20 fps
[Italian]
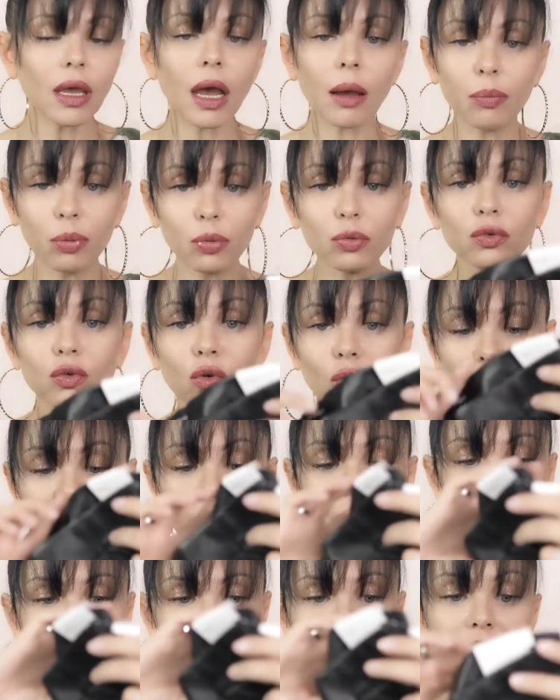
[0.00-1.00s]
appunto
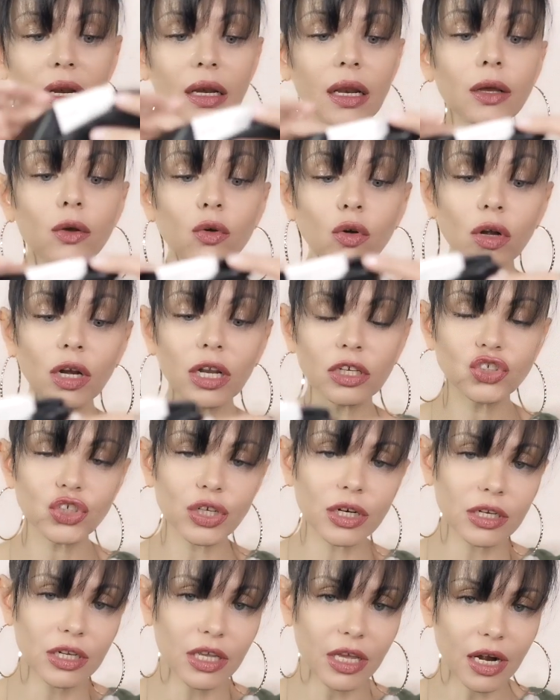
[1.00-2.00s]
in pelle con la
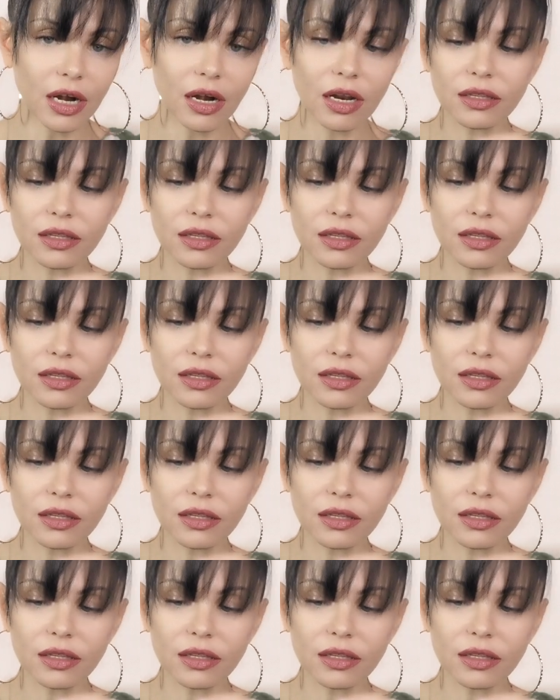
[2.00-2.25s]
cerniera